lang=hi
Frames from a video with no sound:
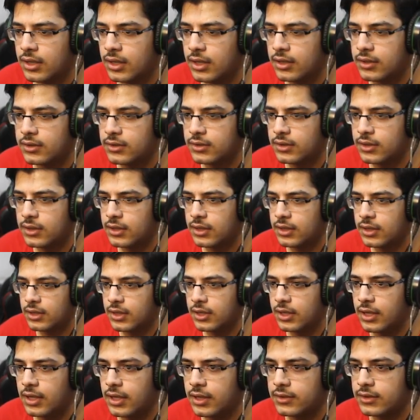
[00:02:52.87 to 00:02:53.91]
ऐसे
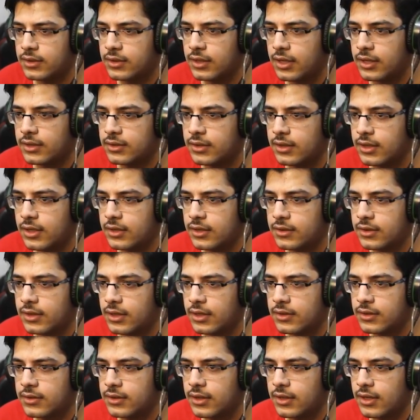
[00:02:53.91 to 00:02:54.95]
ऐसे ऐसे ऐसे
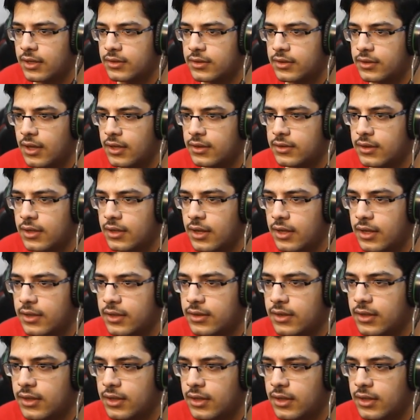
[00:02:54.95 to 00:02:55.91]
ऐसे ऐसे ऐसे ऐसे